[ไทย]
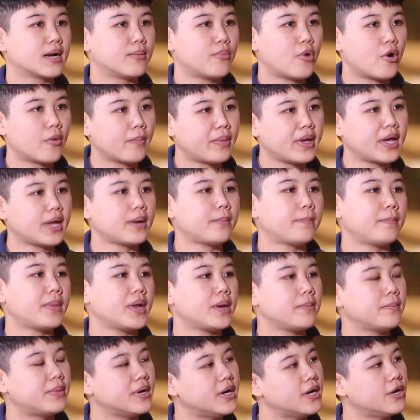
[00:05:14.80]
กระบองเพชรเป็
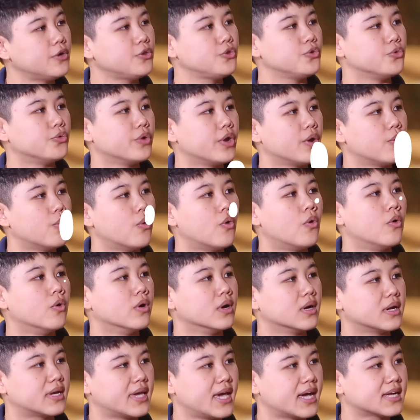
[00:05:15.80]
นพืชอยู่ในวง
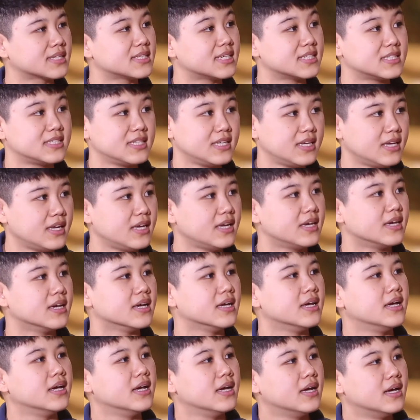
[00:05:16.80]
แคคตาซี
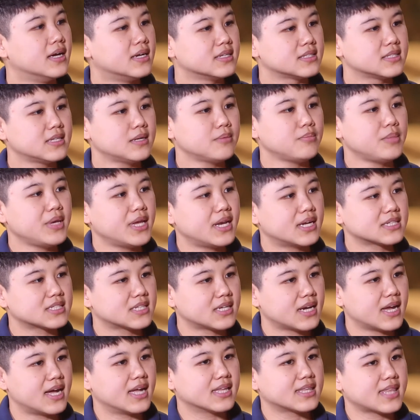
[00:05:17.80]
ซึ่งมีลักษ
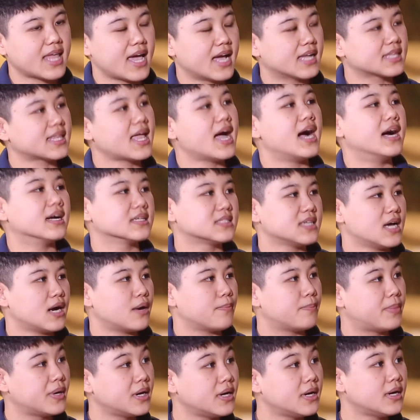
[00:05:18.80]
ณะแตกต่างจาก
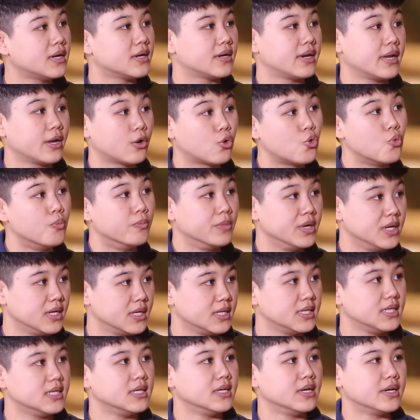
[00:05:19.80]
พืชในกลุ่ม
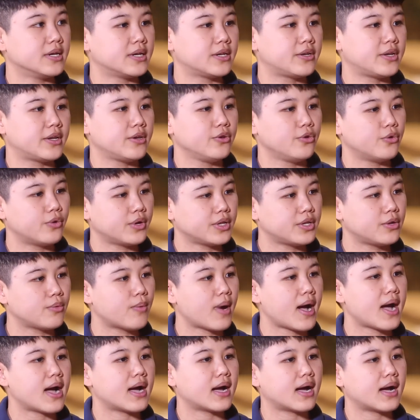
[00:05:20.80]
อื่นๆด้วยที่
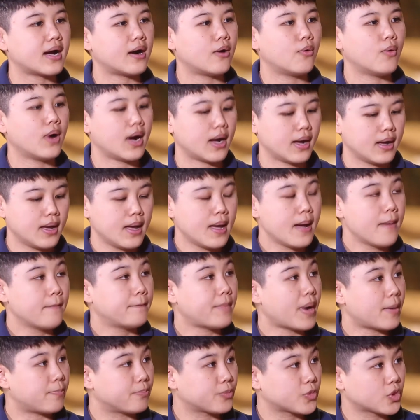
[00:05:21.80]
ว่าเขาอะ
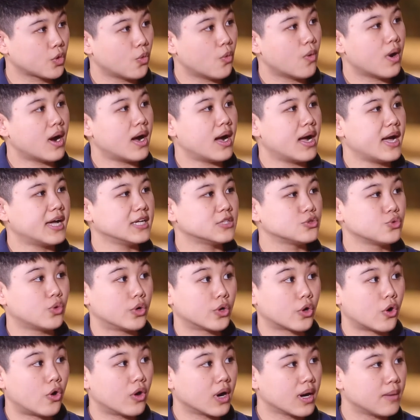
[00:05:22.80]
ปรับตัวให้ส่ว
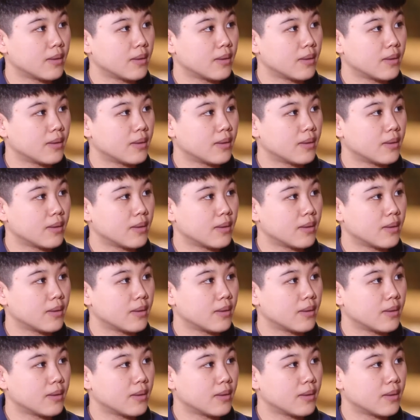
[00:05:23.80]
นของ